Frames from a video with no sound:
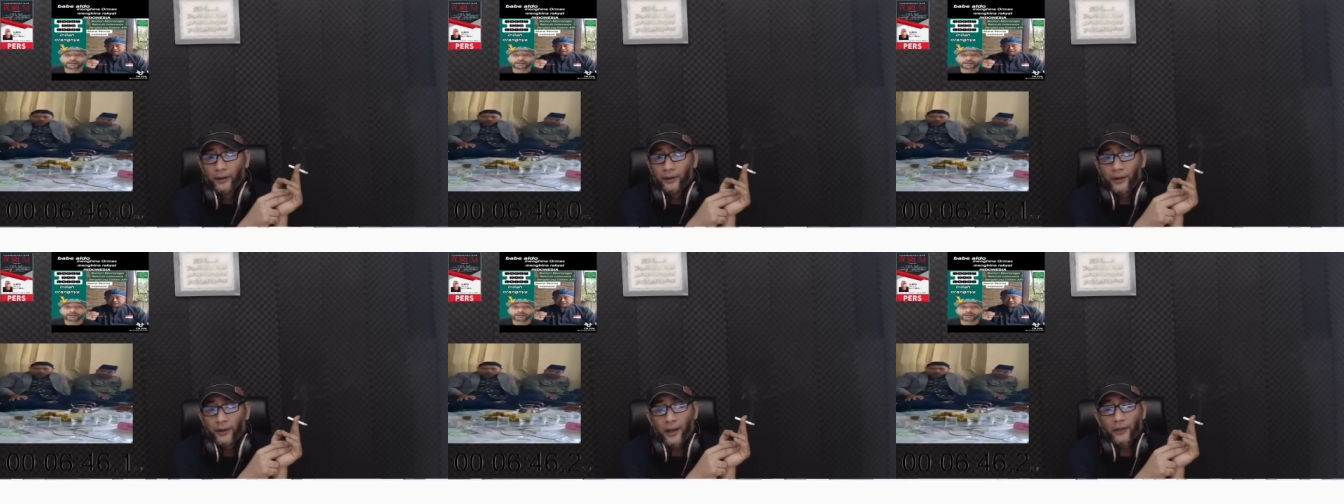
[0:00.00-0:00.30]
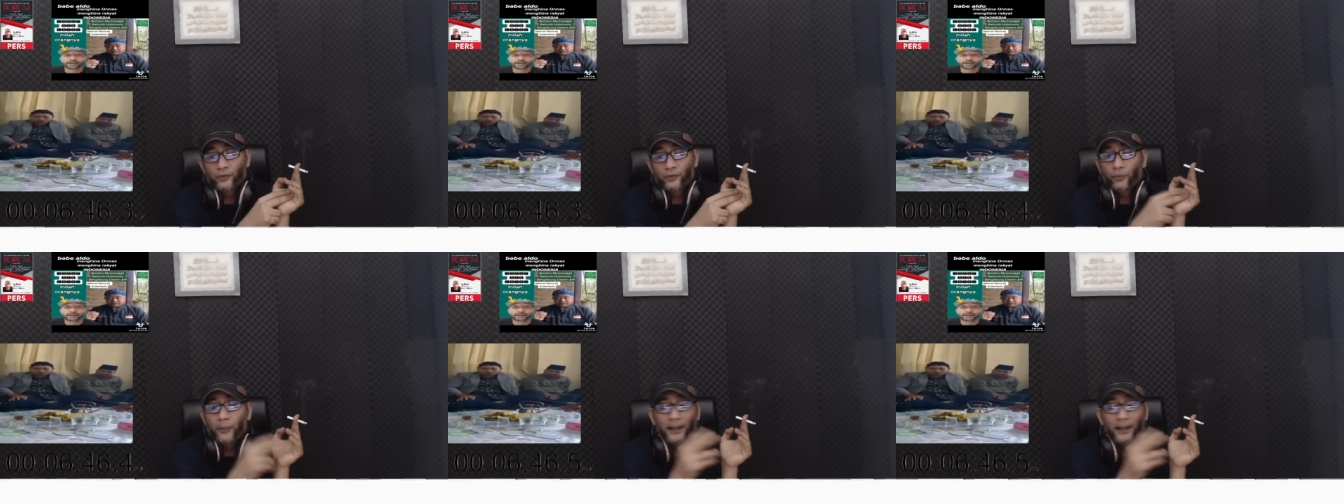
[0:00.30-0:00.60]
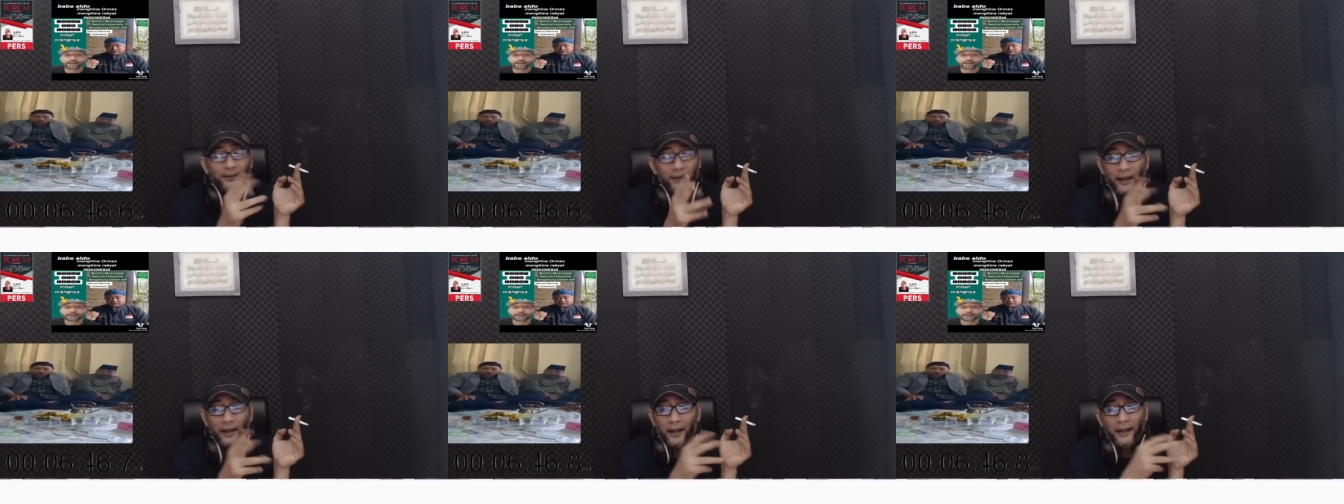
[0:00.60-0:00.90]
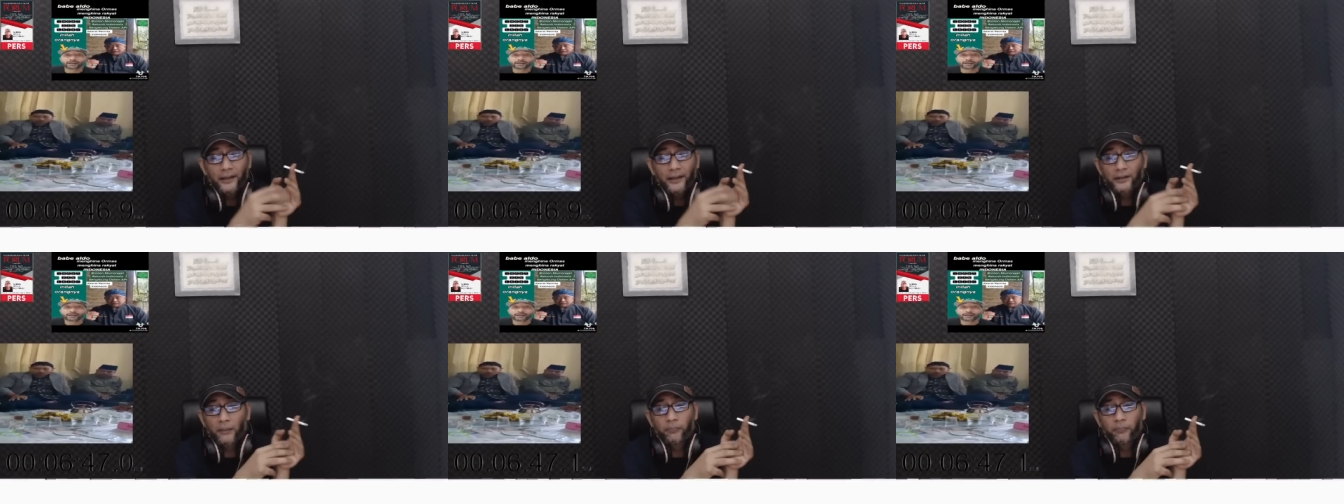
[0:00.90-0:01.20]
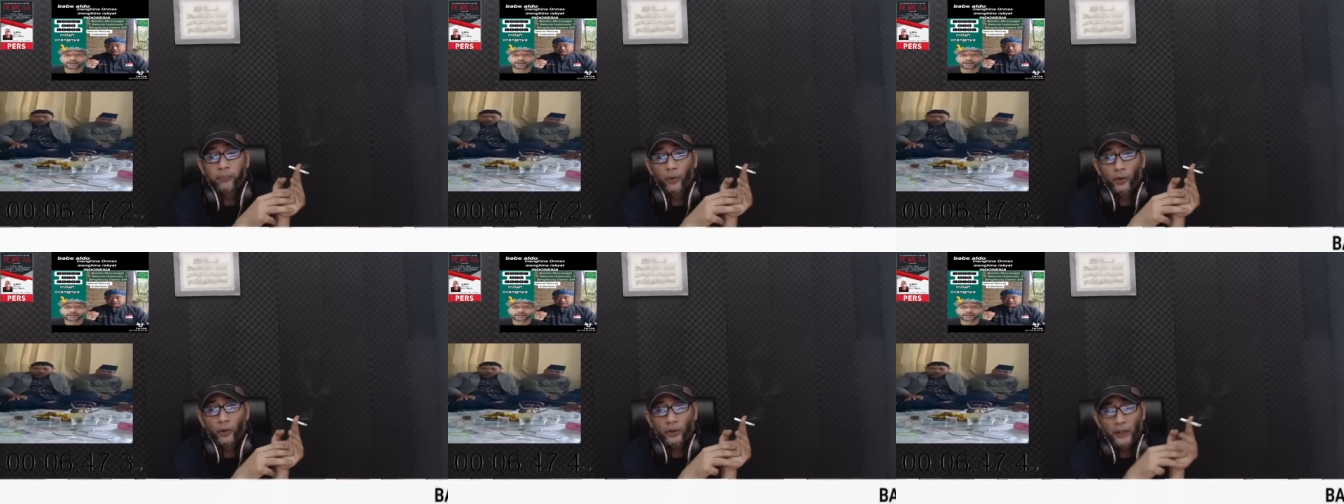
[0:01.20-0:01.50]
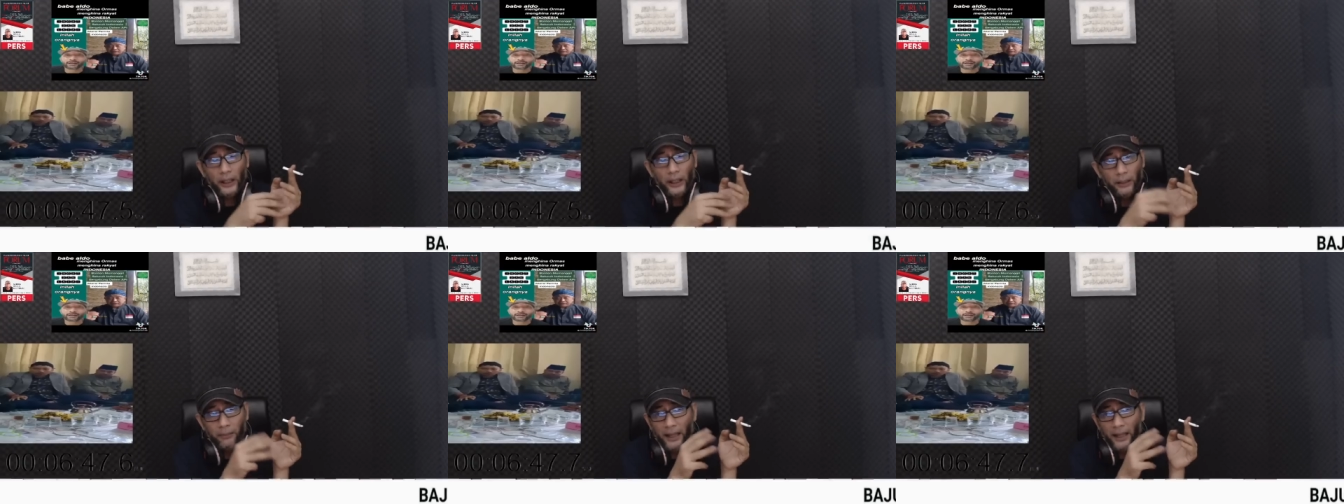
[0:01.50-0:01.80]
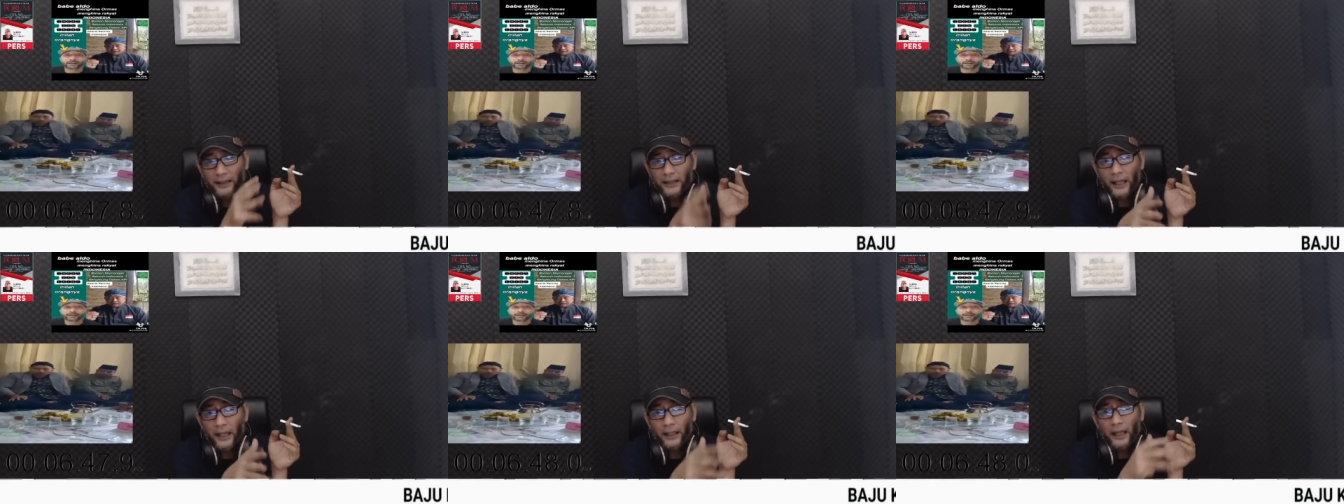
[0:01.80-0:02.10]
Yang Sumatera nggak disebut,
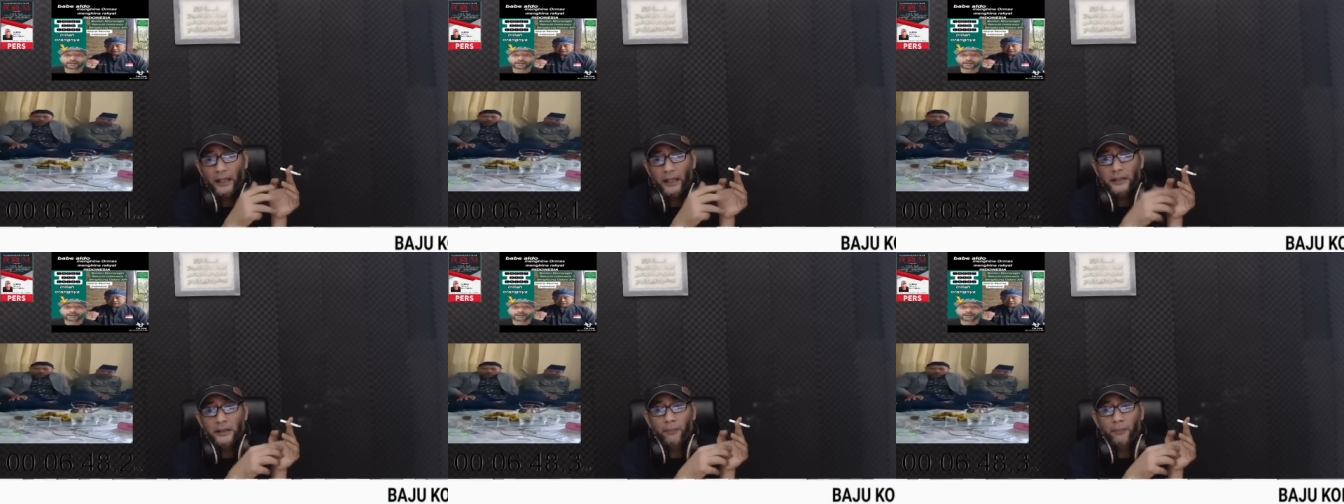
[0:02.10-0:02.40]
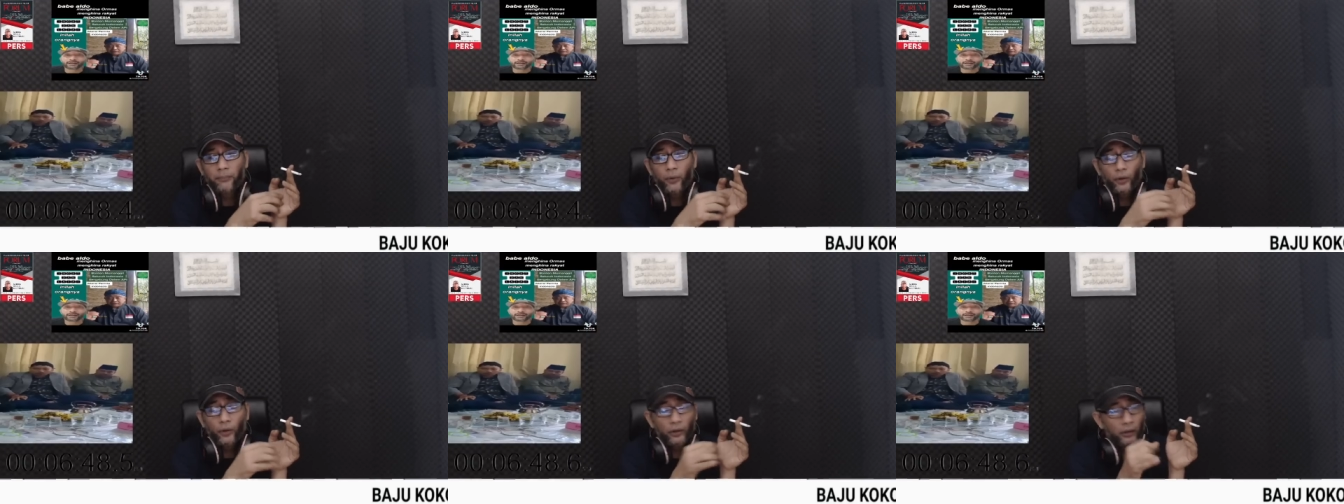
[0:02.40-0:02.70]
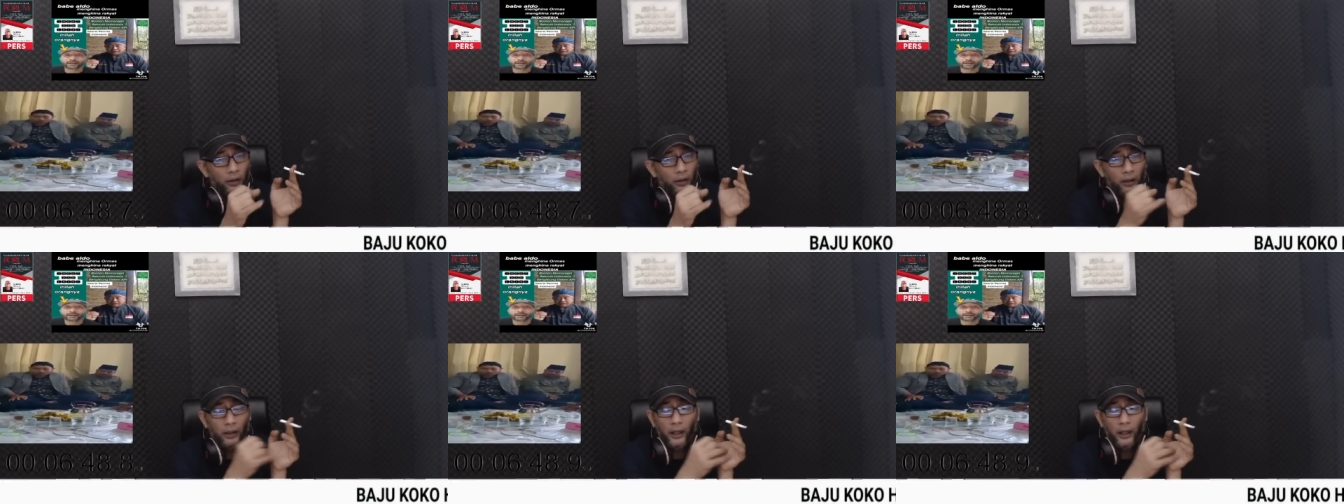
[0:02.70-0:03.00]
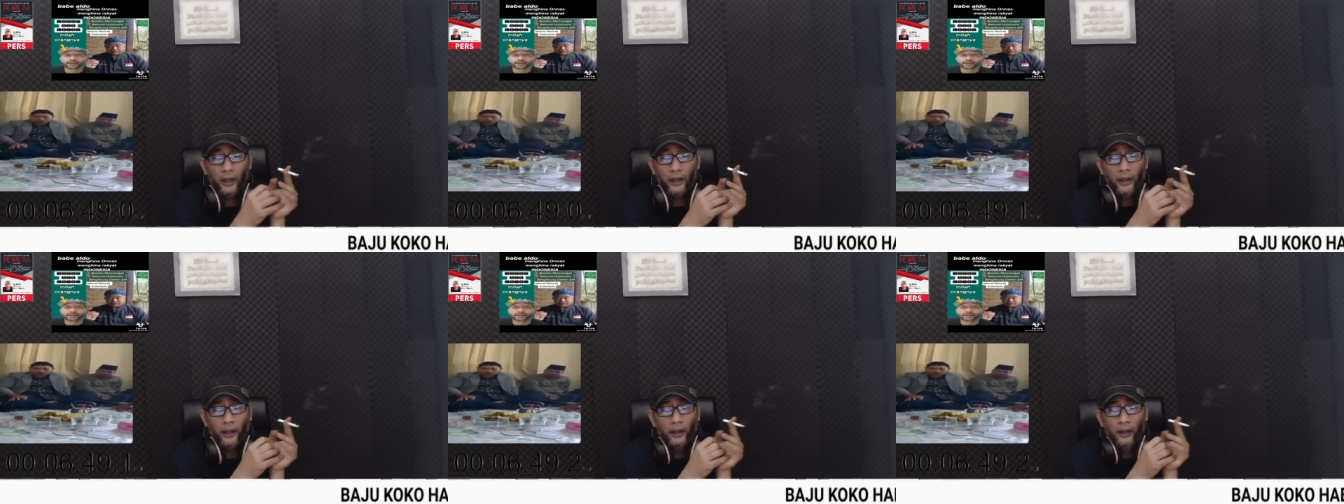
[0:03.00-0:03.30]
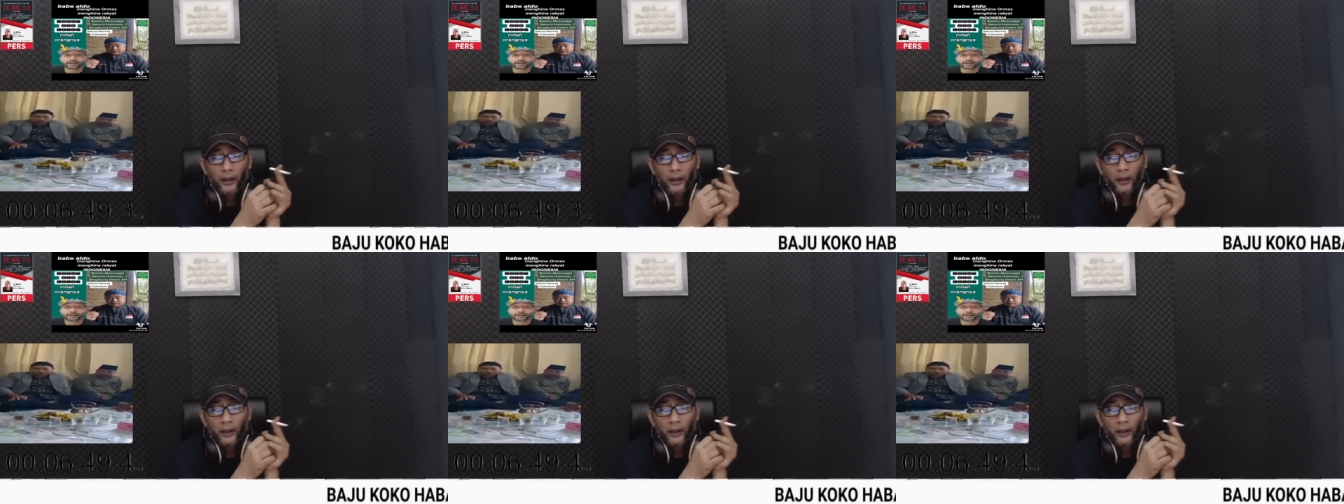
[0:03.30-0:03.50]
Kalimantan nggak disebut, ya.